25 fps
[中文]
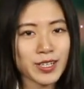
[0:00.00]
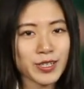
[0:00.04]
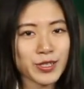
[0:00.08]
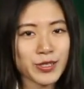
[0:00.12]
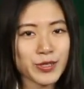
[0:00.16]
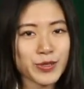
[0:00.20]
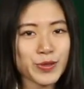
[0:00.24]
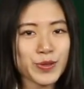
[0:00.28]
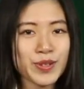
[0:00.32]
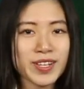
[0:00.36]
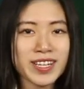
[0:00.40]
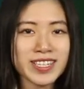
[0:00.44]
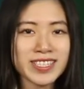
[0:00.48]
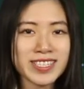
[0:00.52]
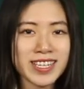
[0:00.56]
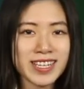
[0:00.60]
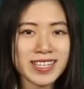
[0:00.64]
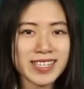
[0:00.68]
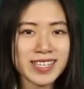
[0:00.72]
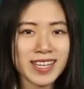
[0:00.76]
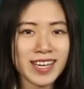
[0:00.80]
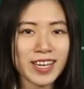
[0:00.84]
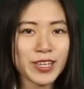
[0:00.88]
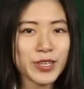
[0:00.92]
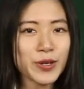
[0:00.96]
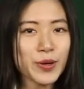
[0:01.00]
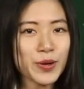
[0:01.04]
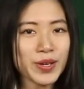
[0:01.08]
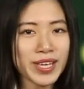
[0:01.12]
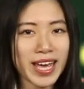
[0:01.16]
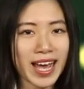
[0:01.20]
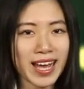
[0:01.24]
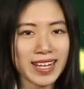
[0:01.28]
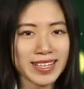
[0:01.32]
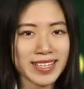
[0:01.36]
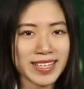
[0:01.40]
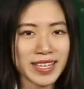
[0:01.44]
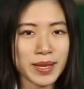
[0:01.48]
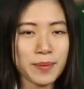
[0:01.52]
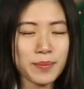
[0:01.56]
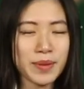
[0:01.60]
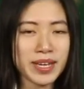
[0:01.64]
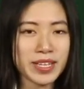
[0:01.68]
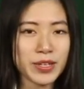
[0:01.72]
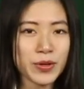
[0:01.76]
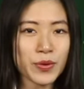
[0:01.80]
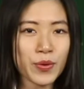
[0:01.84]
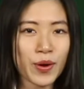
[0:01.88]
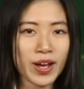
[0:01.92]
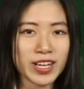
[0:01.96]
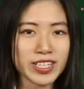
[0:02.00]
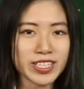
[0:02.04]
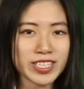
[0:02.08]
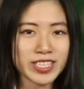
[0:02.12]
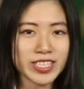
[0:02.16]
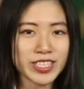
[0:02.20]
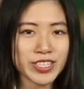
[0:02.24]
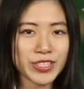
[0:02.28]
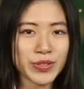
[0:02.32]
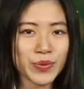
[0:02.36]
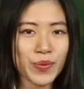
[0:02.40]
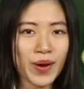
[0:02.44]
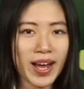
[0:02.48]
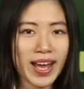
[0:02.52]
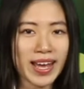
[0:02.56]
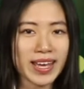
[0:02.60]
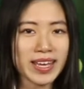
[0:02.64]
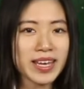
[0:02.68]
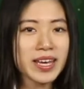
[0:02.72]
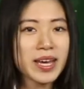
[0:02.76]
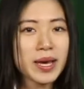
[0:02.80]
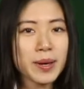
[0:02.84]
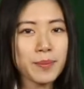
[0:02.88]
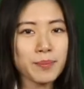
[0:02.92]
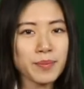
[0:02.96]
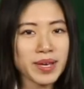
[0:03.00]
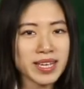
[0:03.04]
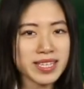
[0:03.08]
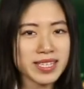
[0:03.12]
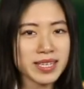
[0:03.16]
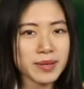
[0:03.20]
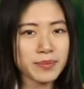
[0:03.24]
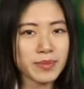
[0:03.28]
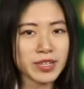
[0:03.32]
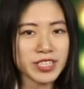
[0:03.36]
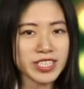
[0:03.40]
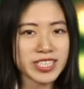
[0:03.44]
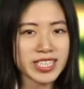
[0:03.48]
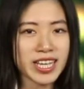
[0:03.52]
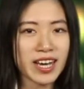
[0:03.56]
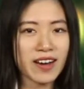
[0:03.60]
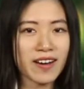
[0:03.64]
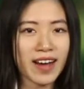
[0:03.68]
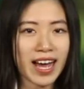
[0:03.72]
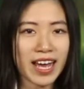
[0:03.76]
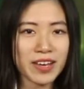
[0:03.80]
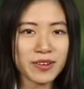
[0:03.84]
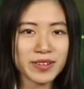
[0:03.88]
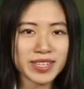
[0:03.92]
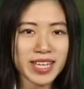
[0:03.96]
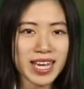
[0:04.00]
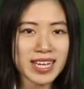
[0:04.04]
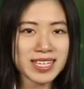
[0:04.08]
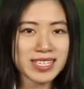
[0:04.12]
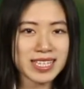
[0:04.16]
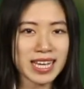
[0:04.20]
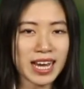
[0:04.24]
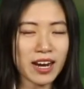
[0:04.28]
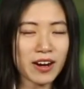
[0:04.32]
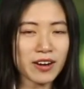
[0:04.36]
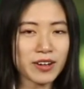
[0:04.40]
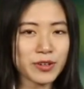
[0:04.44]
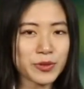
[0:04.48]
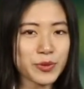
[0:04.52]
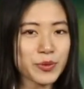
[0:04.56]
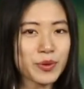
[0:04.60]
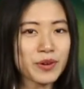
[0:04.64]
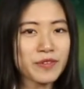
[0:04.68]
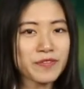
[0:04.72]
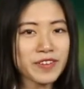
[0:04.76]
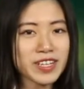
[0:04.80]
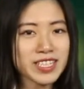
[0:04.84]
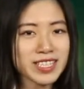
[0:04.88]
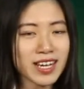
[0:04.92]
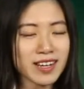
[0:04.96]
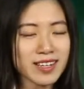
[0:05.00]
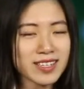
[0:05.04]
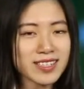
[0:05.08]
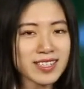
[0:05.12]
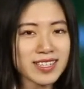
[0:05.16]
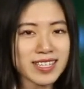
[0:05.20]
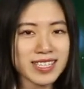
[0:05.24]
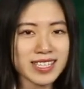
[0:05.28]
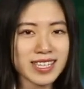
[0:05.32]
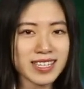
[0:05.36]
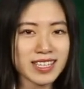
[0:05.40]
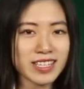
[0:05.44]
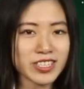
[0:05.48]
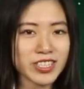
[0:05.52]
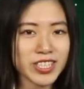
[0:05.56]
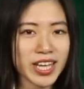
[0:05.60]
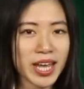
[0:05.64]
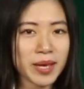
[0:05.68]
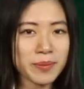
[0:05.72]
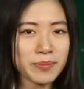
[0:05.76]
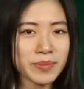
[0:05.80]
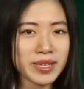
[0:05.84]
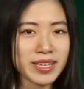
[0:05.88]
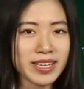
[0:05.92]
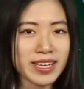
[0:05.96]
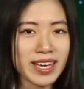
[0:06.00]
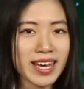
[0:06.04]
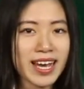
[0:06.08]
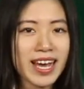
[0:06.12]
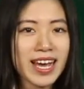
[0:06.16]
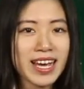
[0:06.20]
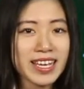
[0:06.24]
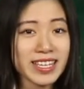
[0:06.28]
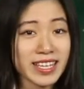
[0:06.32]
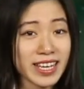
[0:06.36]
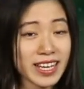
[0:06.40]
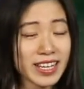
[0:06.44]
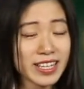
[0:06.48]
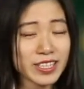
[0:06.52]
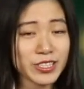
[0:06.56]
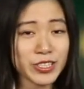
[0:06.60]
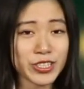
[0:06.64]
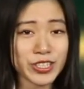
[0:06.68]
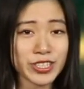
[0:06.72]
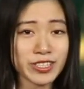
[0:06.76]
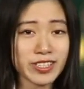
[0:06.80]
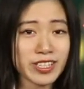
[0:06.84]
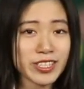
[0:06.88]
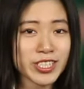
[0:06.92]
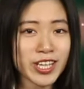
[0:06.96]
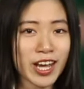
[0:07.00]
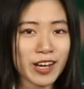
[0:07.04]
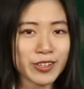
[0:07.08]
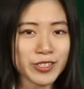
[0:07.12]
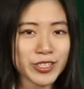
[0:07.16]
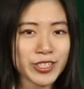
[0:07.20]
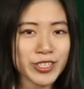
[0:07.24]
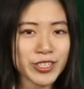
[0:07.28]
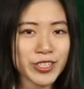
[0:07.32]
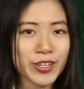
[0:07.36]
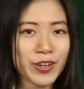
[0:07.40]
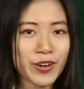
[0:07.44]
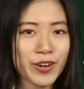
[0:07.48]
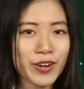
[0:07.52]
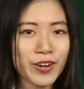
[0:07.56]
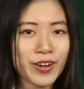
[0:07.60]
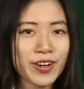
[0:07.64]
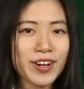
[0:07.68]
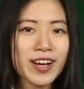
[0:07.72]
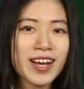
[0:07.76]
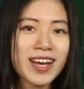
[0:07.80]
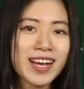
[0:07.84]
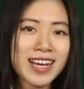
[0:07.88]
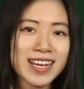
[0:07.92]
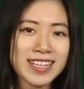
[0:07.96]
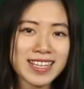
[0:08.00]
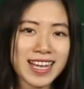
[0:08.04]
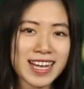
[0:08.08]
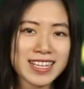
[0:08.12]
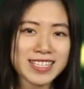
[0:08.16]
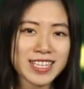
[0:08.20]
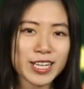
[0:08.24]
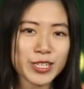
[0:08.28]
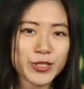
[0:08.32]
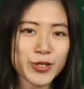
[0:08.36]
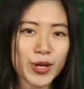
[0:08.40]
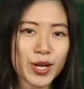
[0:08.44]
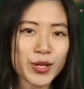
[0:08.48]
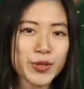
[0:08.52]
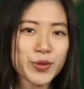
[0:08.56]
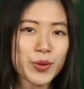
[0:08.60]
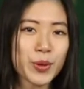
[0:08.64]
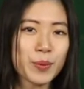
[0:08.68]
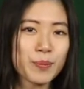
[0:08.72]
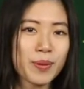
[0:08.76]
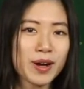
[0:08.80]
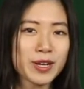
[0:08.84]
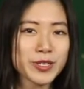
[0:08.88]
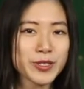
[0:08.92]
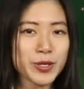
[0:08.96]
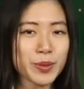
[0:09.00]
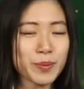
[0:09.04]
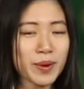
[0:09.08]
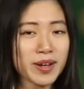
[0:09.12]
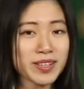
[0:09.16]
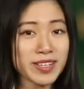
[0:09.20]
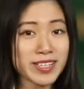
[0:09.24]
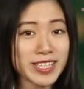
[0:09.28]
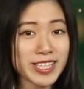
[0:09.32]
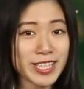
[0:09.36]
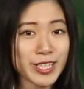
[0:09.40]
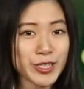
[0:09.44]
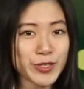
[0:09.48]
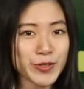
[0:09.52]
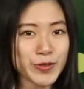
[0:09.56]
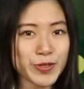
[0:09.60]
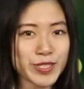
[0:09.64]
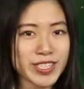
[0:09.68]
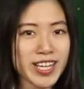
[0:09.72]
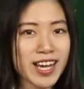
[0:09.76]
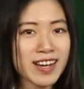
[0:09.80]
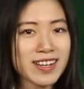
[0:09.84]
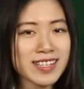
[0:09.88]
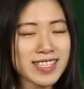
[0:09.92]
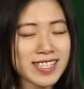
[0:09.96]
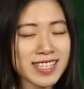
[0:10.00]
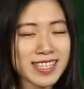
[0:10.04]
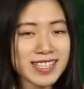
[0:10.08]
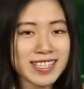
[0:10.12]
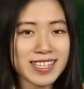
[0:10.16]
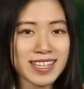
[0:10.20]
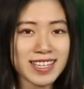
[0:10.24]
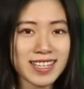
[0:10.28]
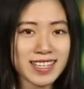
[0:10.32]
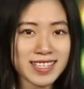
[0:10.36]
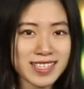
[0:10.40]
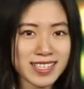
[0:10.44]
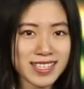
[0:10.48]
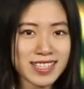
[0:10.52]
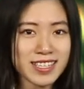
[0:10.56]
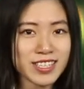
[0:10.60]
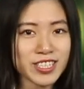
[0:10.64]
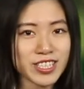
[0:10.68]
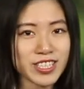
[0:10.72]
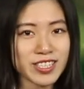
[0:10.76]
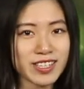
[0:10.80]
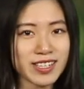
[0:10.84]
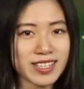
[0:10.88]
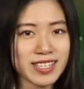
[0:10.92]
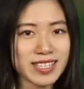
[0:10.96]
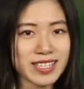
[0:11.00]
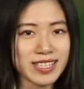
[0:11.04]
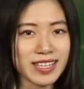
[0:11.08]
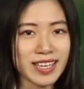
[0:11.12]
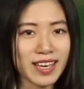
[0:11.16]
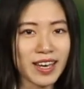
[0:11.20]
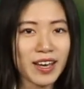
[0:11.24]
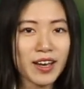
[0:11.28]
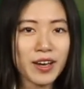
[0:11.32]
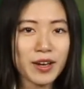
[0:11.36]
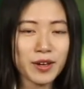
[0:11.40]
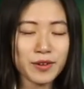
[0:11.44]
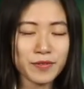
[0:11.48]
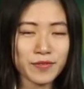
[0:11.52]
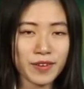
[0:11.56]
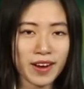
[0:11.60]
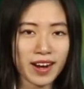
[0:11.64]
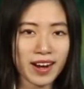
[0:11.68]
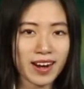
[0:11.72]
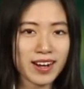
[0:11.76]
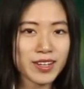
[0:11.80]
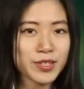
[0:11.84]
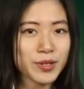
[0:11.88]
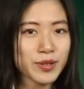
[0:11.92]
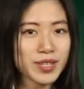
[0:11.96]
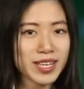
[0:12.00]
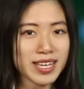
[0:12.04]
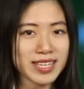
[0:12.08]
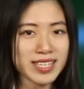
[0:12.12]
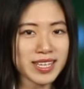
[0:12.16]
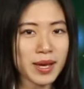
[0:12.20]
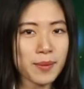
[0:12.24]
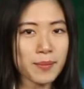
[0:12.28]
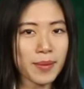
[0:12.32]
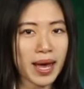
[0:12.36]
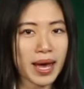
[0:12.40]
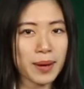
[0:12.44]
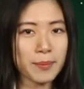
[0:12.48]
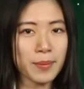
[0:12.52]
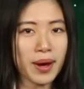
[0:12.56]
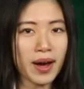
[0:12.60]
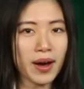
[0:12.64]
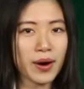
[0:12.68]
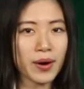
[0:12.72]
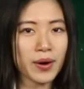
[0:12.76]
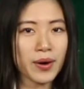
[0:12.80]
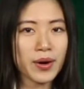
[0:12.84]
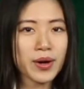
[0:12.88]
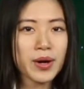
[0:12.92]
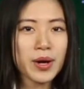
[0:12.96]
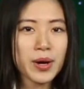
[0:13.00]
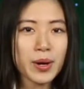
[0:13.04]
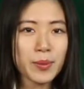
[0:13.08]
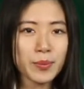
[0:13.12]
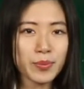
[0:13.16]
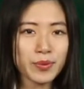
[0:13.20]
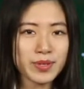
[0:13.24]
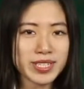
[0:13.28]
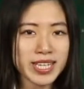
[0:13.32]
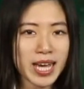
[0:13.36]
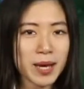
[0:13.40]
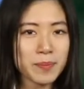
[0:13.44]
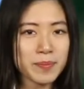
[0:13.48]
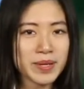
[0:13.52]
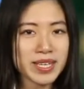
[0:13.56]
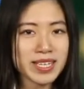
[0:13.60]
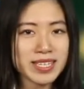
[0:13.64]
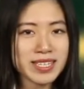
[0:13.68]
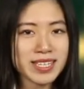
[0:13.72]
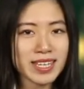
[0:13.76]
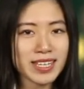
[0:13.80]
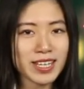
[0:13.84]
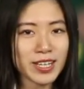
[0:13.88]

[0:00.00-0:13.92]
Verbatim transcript: 除了这些优雅甜美的款式之外，Macy Michelle 还有带小耳朵、非常个性的 Jamie，也很值得尝试哟。它在传统棒球帽的基础上进行了新的设计，反而有点像马帽。不加拼接